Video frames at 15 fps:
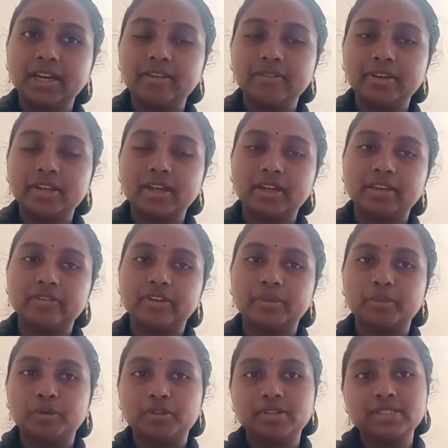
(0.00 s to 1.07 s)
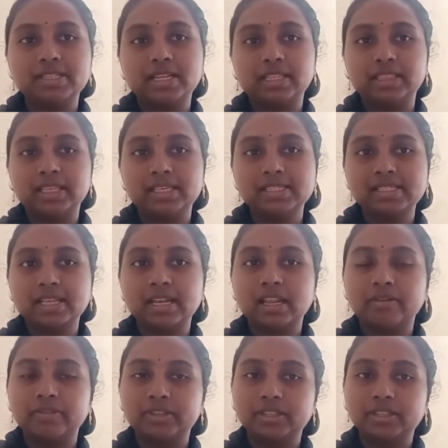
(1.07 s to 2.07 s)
டெலிவரி ஆகி வரும்போது சில திங்ஸ் எல்லாம்